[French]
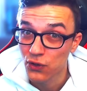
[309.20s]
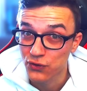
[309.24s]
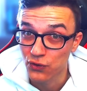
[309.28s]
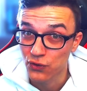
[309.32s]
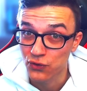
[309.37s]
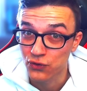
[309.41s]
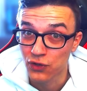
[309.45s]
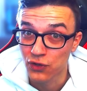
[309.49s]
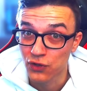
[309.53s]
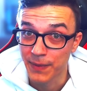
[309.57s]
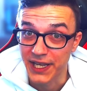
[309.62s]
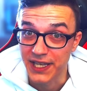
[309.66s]
son
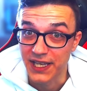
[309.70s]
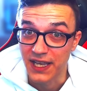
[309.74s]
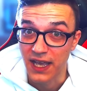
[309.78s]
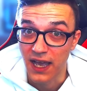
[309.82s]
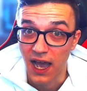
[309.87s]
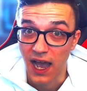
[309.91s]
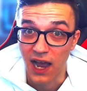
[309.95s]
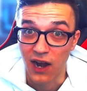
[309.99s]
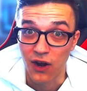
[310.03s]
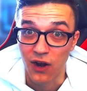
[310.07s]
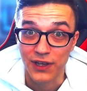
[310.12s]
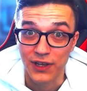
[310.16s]
sommeil,
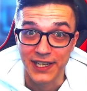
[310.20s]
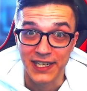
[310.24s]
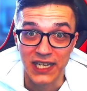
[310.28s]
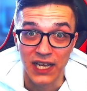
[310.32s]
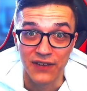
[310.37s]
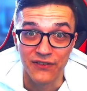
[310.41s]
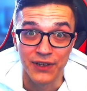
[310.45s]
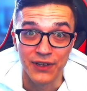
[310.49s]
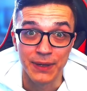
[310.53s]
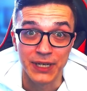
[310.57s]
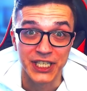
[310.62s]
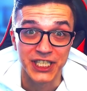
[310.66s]
alors qu'il
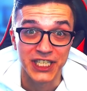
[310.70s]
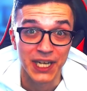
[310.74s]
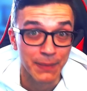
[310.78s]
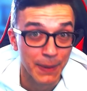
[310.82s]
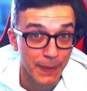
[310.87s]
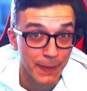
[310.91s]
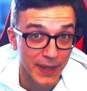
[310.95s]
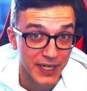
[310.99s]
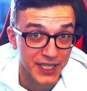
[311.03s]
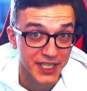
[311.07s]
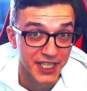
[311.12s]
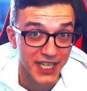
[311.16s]
n'avait jamais
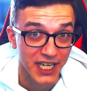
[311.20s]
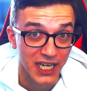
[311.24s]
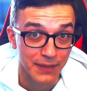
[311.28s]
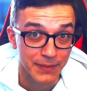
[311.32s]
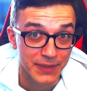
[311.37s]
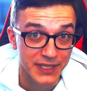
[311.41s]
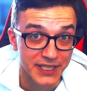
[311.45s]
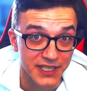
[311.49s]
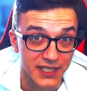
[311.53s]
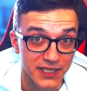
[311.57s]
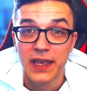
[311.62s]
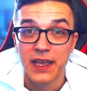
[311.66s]
pratiqué la
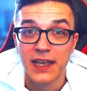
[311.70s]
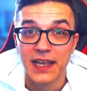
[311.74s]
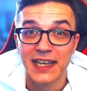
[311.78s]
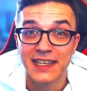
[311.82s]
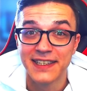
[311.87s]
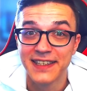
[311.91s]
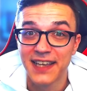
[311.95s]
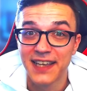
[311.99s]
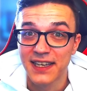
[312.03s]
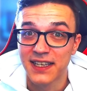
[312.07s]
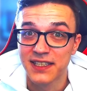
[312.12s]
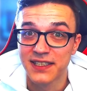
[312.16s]
médecine.
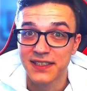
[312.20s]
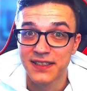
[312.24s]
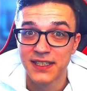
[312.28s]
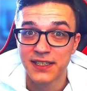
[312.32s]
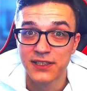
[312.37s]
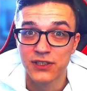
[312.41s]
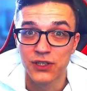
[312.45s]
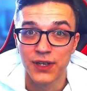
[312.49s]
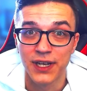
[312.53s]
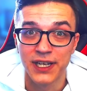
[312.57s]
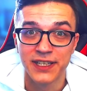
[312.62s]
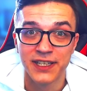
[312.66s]
Edgar Casey
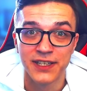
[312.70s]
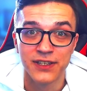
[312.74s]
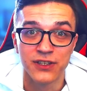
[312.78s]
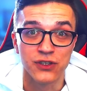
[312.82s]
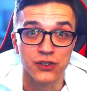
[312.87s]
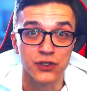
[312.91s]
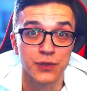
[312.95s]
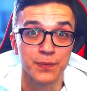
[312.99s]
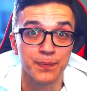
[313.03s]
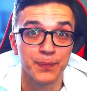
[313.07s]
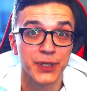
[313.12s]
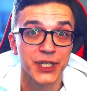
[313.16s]
serait né dans
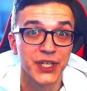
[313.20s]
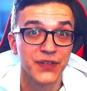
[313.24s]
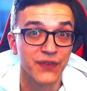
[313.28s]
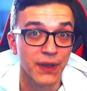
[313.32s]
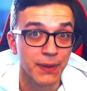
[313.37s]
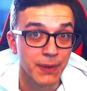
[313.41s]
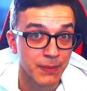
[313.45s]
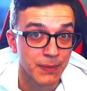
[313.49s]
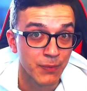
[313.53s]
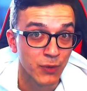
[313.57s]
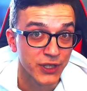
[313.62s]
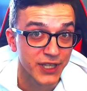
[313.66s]
une petite famille
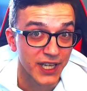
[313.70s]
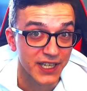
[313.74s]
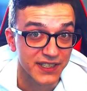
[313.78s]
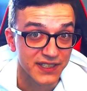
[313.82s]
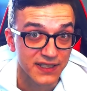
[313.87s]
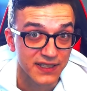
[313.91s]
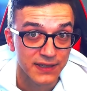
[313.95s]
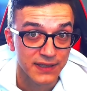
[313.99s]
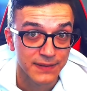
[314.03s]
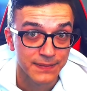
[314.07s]
modeste,